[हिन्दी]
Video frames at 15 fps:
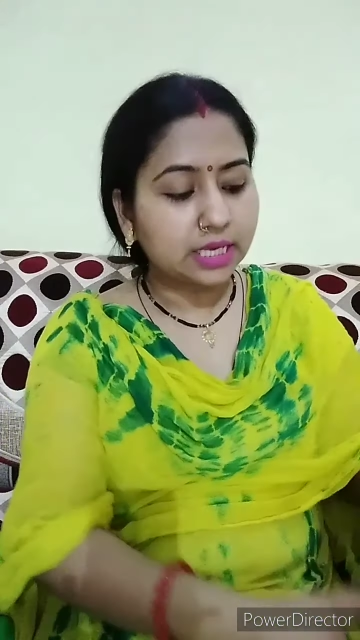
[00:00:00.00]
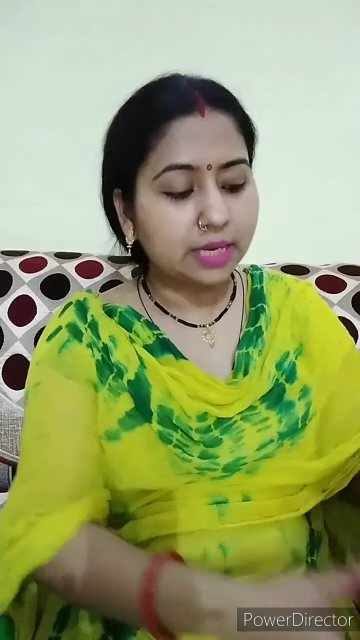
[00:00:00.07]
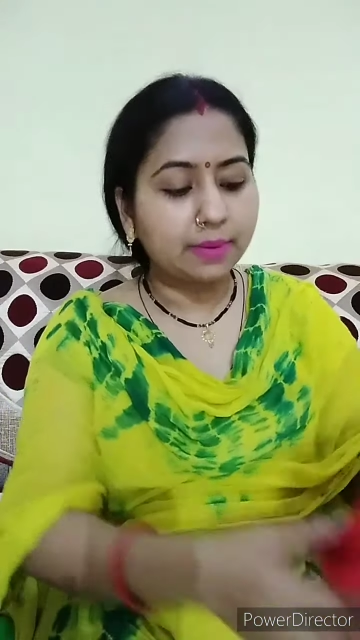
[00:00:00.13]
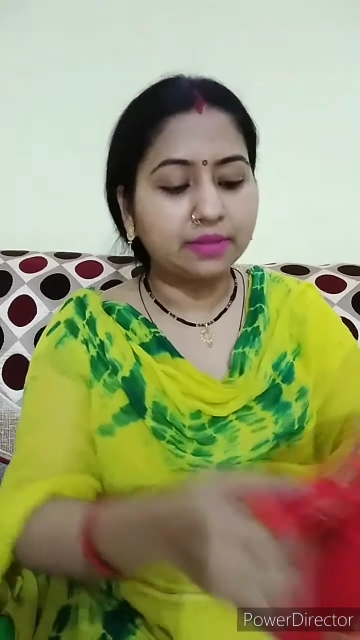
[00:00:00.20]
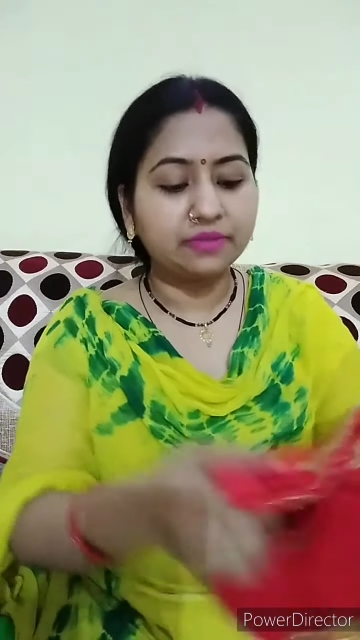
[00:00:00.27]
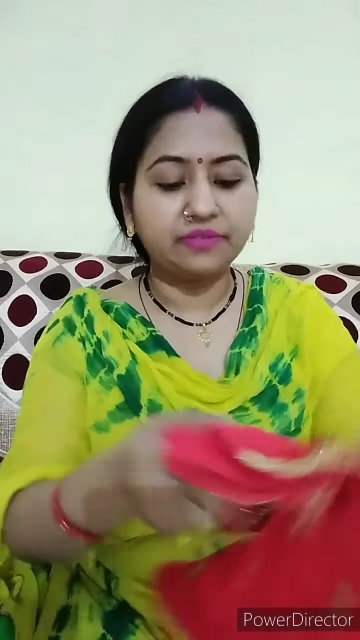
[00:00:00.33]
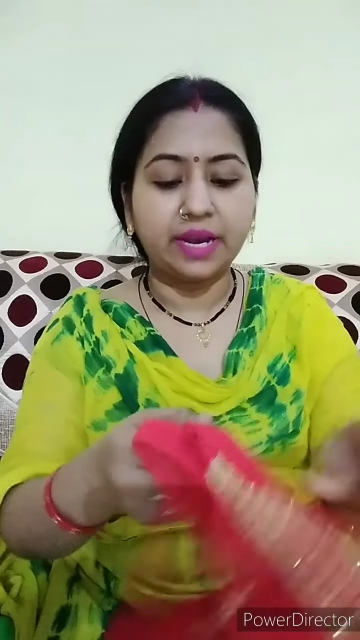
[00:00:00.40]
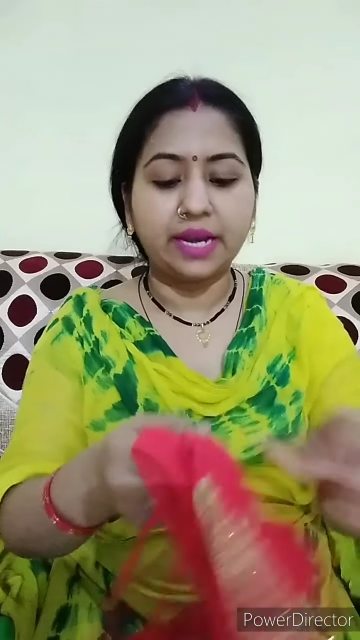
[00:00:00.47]
उसके
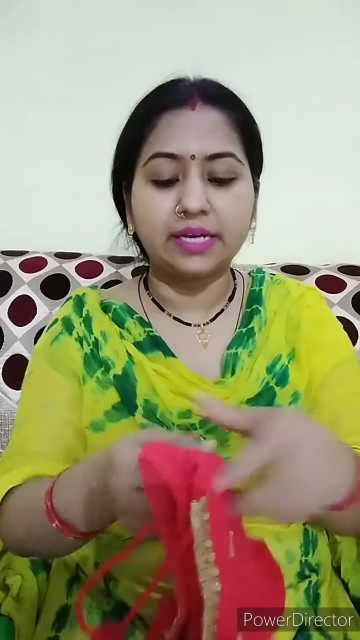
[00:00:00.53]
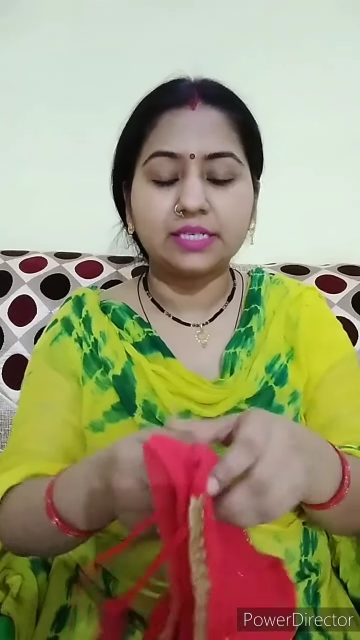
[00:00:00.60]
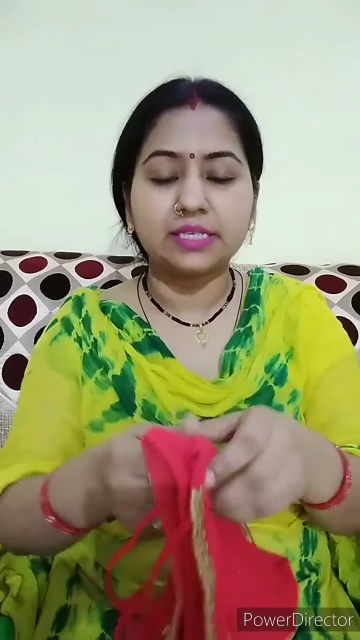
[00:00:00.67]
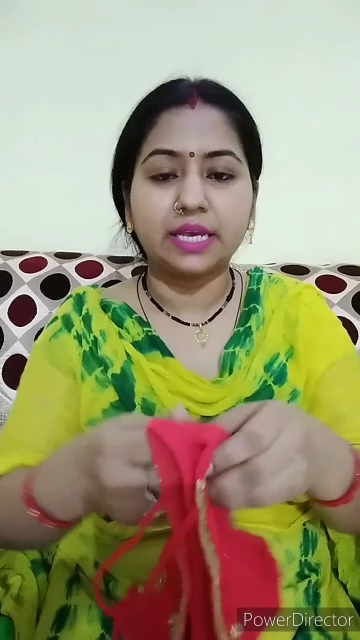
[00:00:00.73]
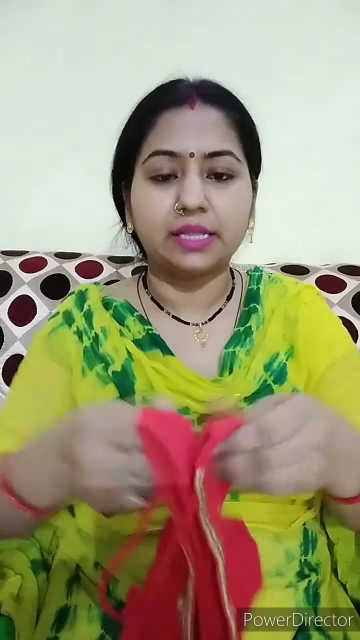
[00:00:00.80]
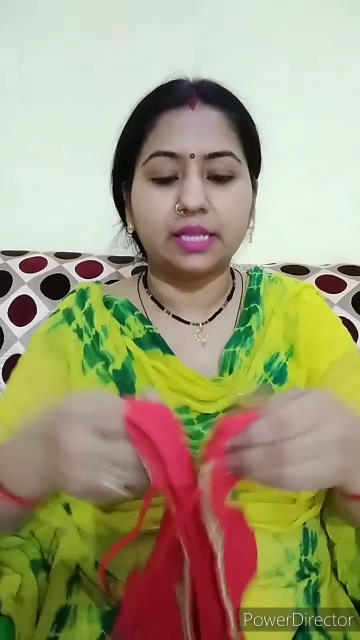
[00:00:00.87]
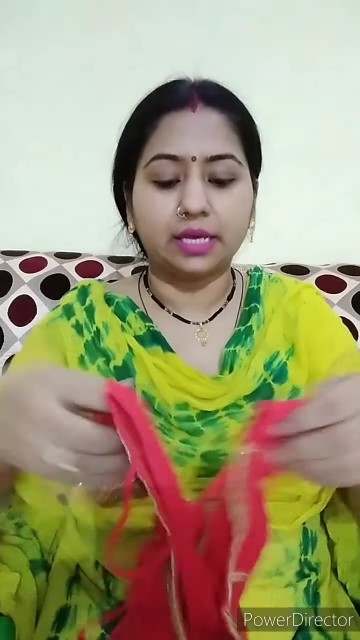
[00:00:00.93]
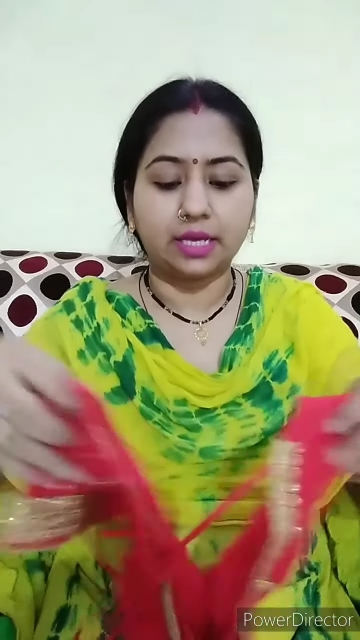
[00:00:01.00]
बाद
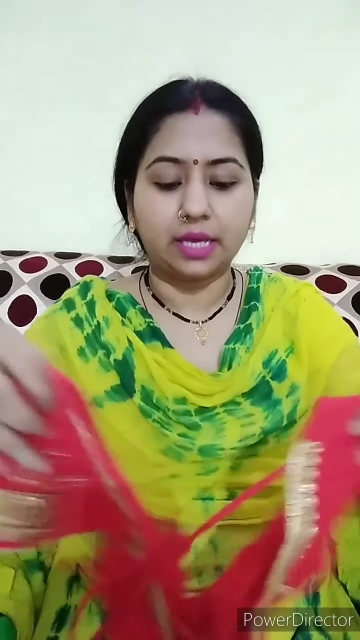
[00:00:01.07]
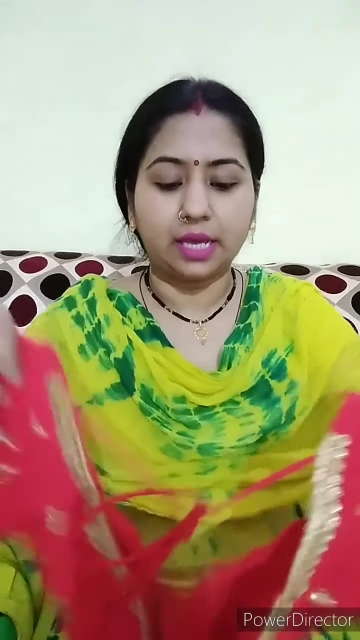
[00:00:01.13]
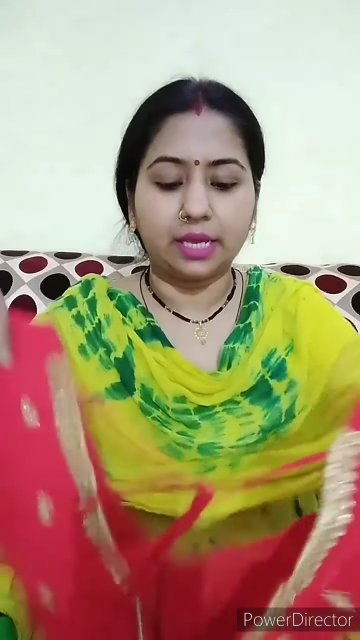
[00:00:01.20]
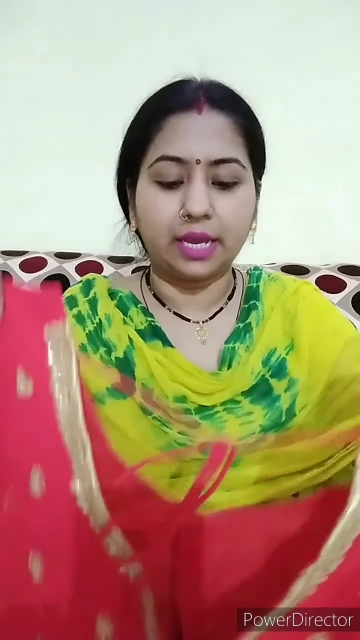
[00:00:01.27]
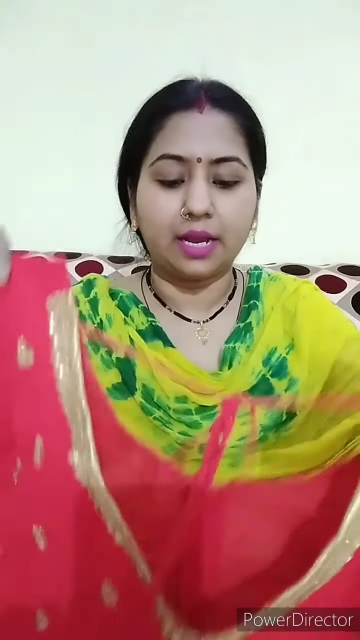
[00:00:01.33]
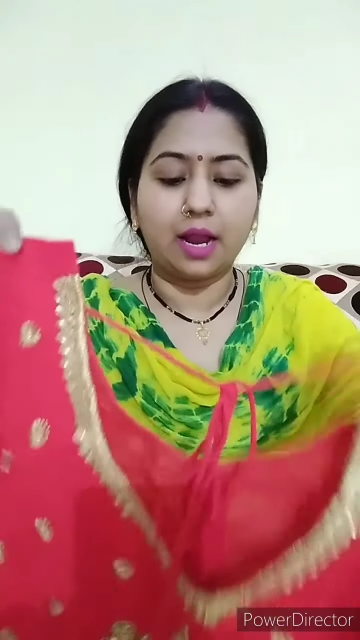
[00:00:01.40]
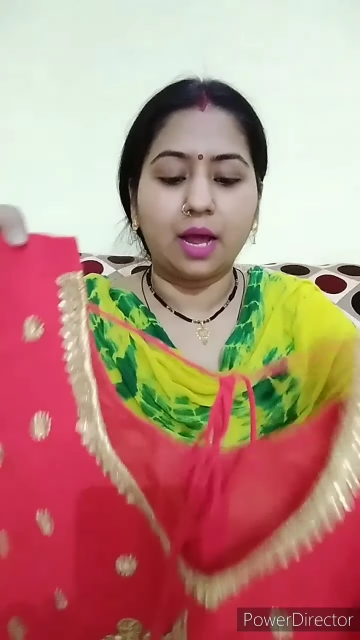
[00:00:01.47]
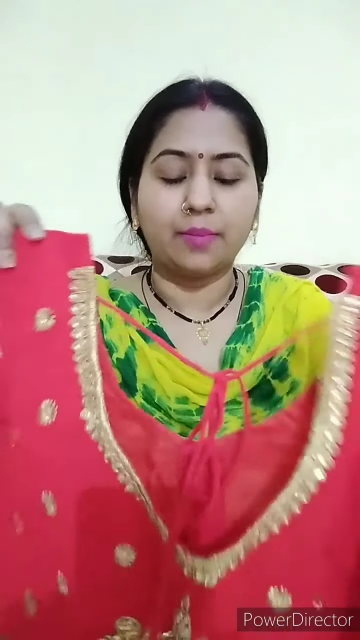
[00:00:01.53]
फ्रेंड्स ये देखिए
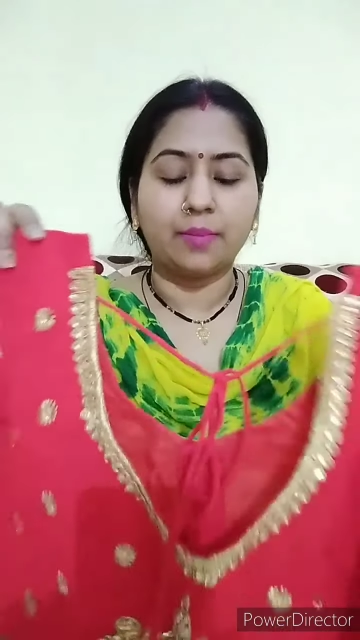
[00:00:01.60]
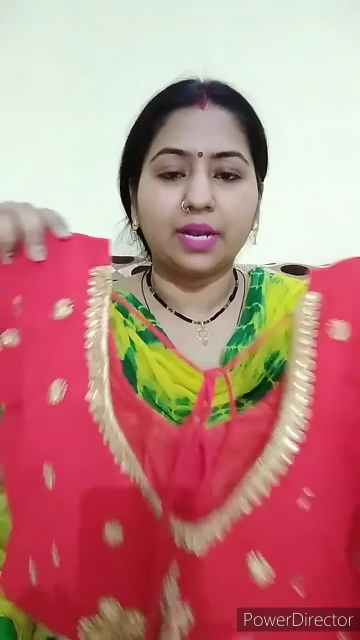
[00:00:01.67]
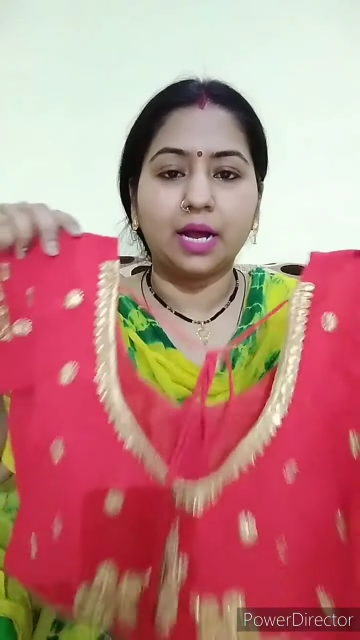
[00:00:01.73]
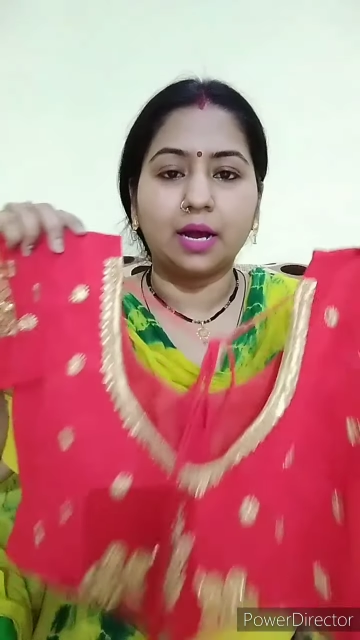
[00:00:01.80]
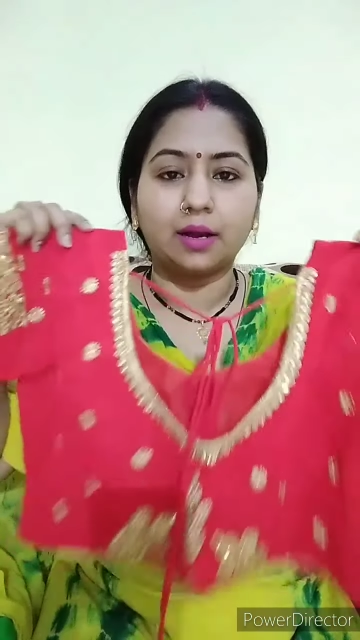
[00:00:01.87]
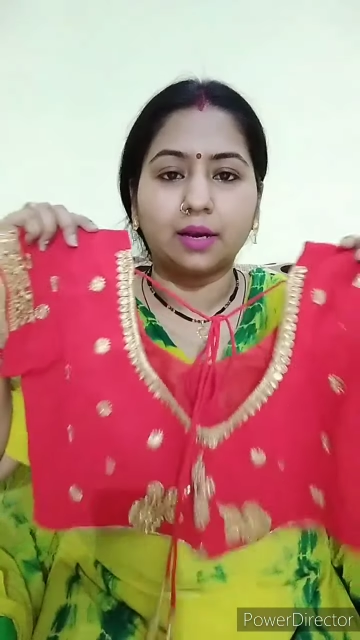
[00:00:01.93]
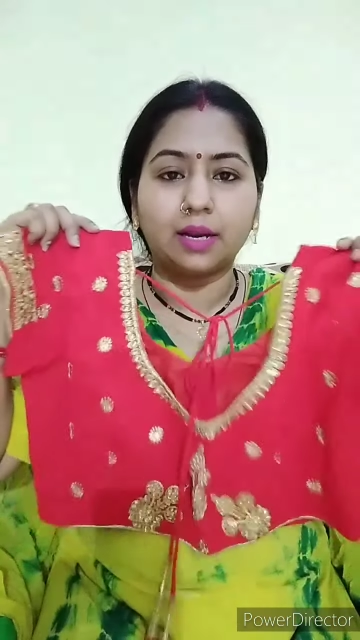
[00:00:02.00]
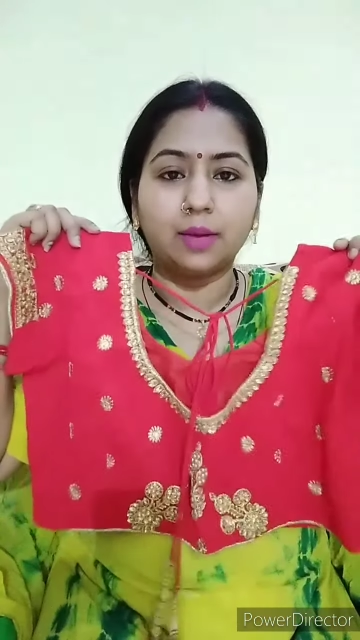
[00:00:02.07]
ये रहा
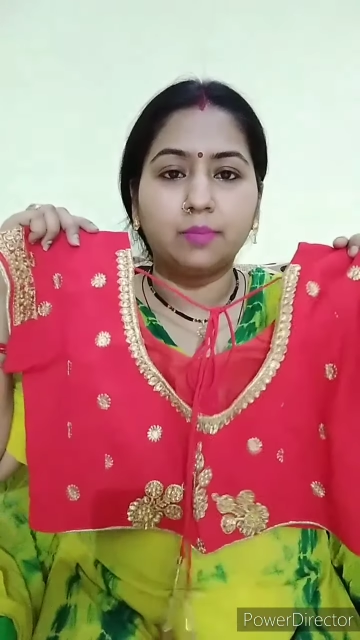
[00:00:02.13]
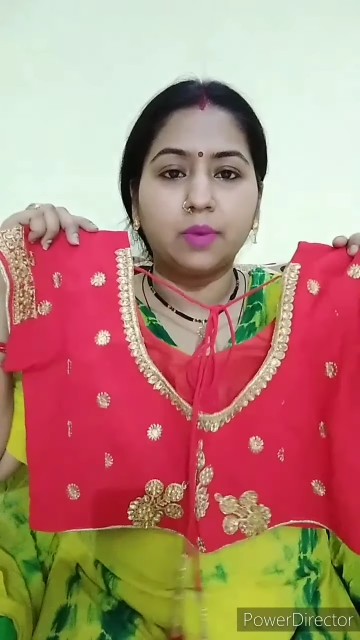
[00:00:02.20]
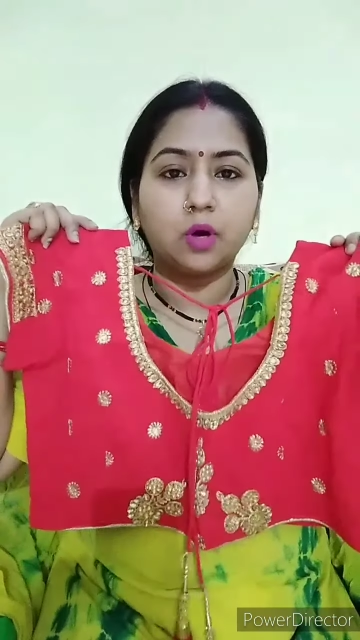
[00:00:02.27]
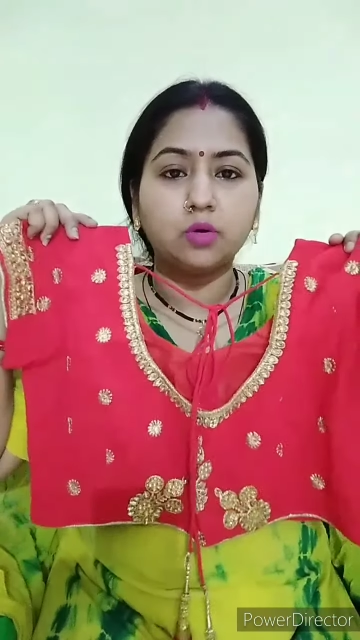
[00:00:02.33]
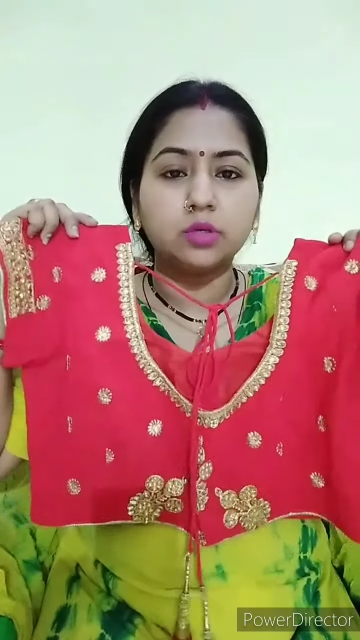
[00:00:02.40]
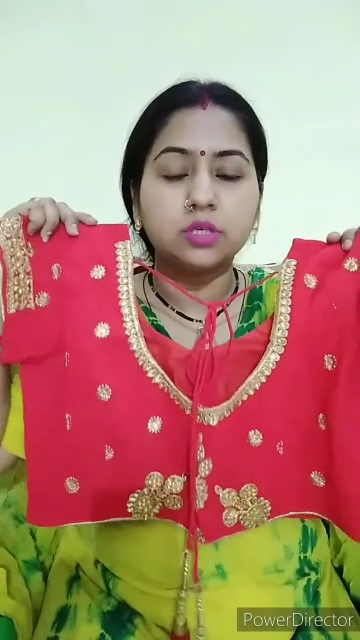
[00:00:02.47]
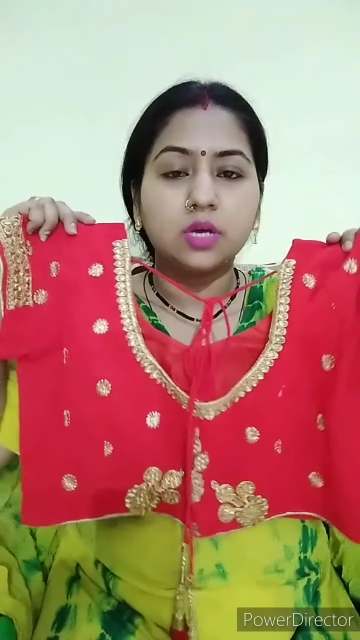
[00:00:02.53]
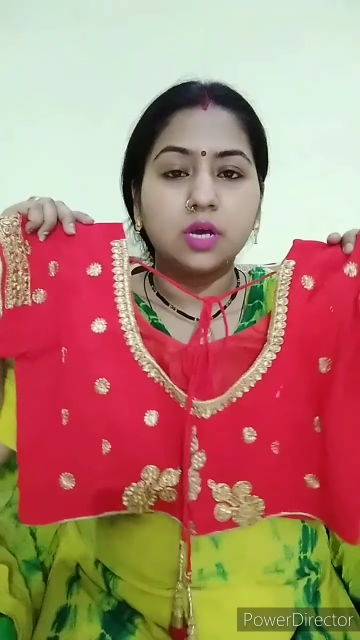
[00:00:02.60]
मेरा अगला
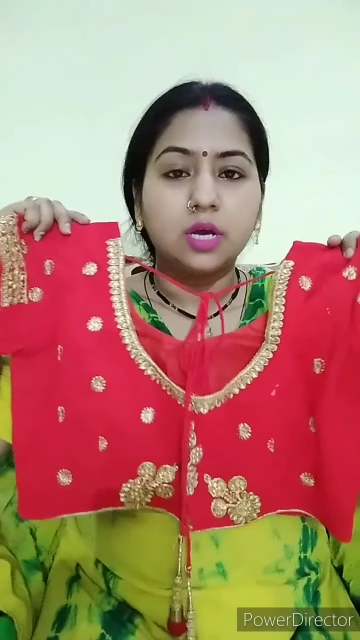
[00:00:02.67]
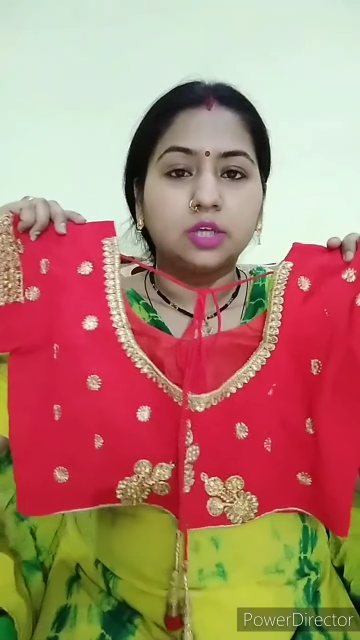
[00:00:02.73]
ब्लाउज़